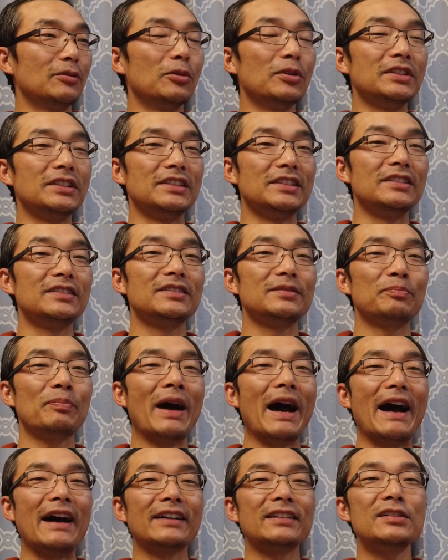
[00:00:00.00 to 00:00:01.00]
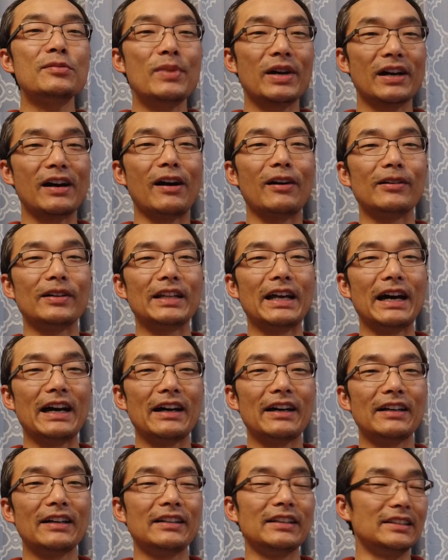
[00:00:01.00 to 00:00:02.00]
我已经爬这么高了，
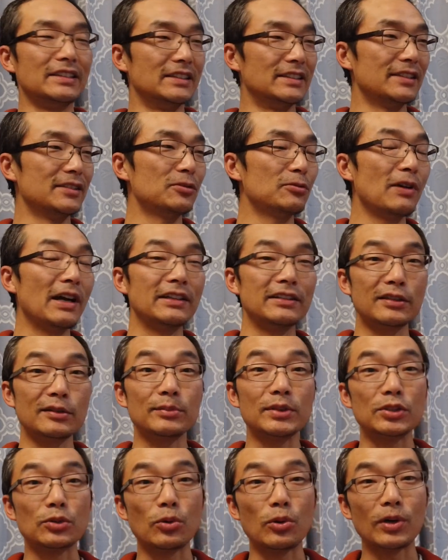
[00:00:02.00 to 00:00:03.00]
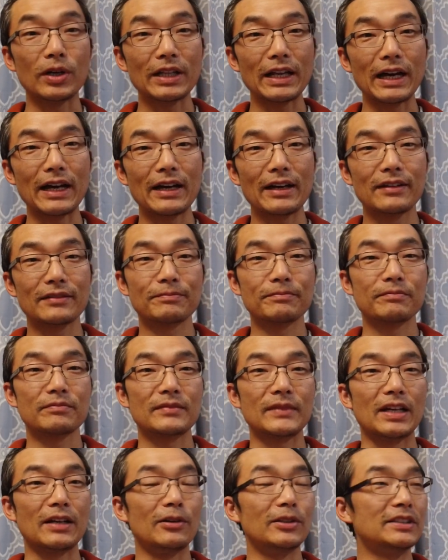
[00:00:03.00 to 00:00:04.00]
已经赚这么多了，
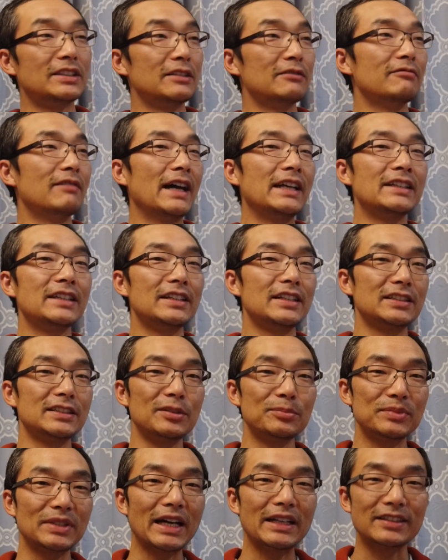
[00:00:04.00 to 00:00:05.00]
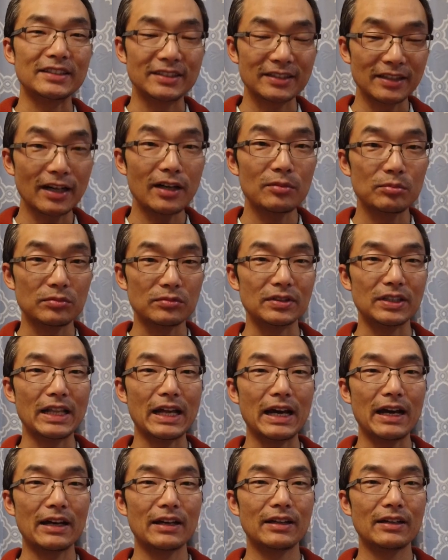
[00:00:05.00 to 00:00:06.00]
我已经完成了这么大的项目
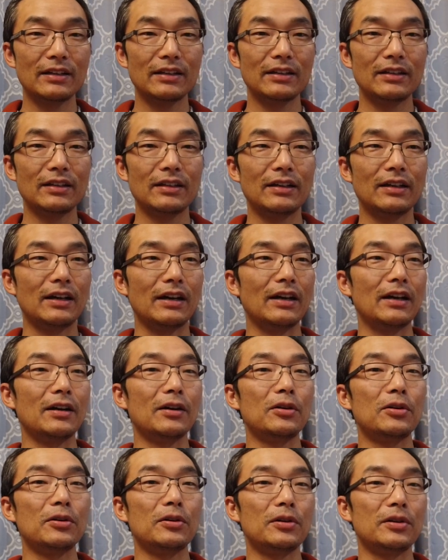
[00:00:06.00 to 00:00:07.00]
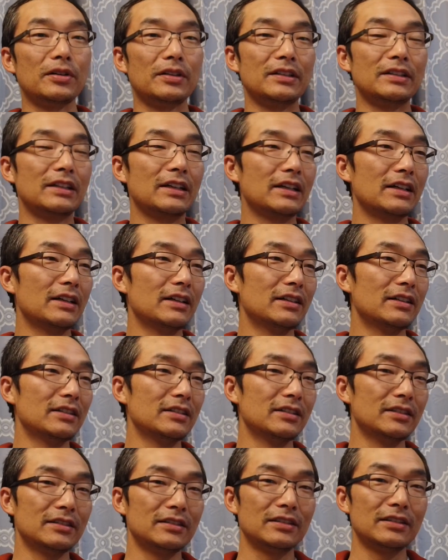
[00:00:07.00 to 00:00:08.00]
了，啊，我那
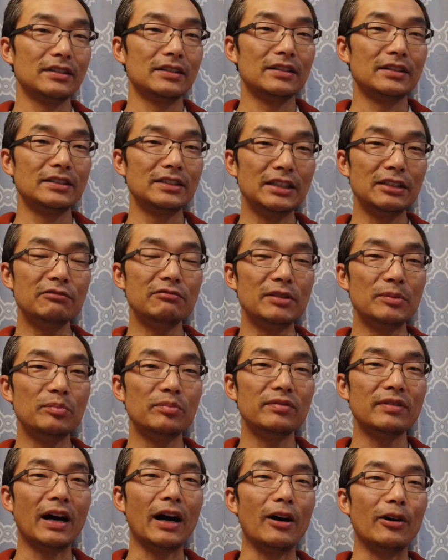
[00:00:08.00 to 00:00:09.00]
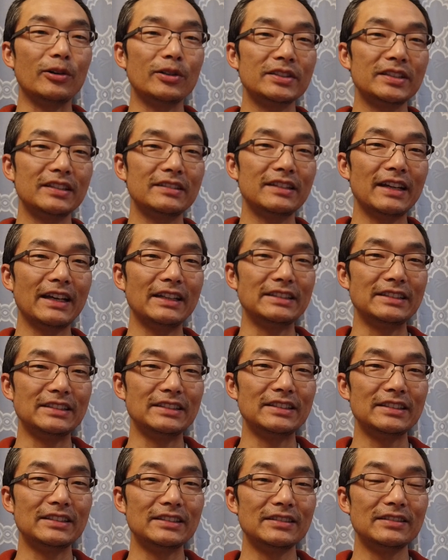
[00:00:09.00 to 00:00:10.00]
个英文不好，现在
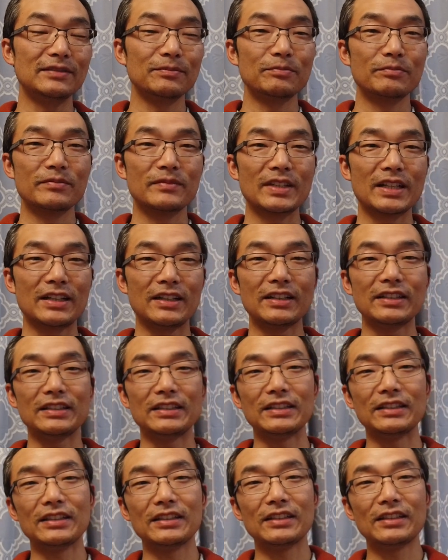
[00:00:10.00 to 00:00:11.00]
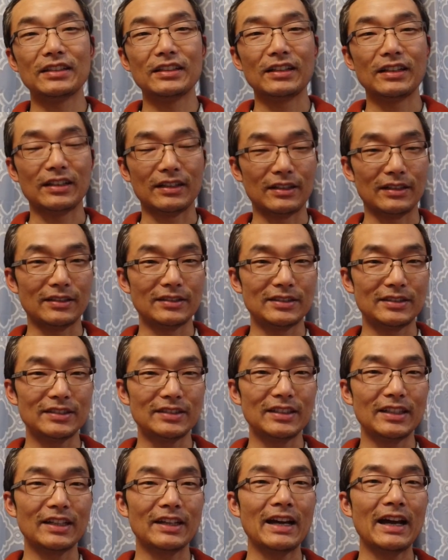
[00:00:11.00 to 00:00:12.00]
已经可以啊直
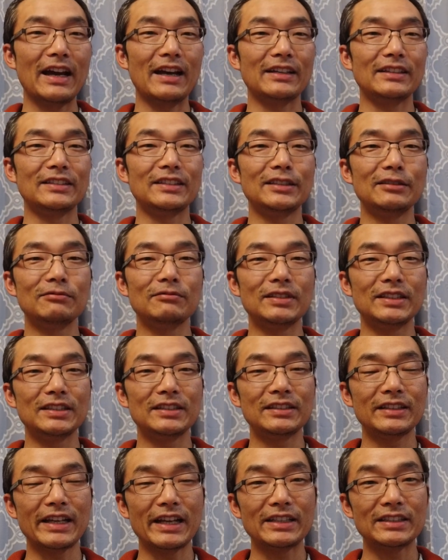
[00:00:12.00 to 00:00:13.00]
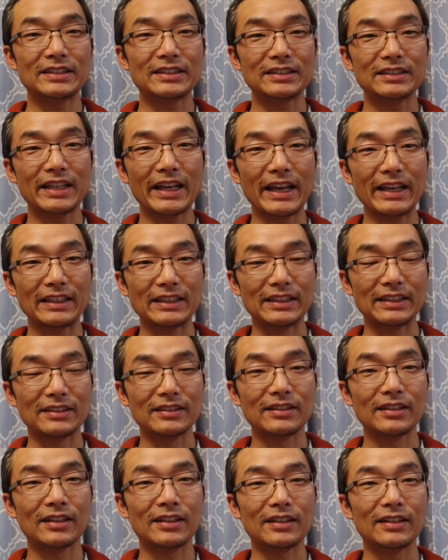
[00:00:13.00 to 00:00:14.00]
接看英文电视电
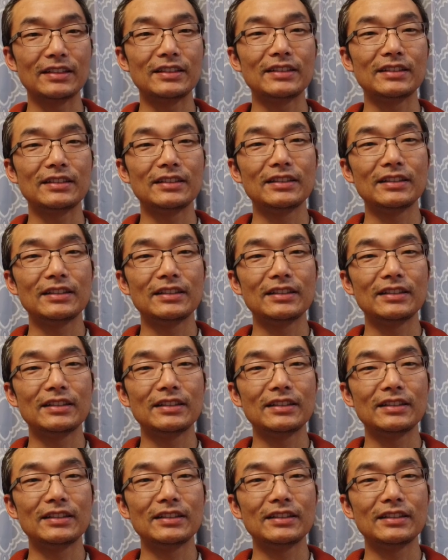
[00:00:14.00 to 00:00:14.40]
影和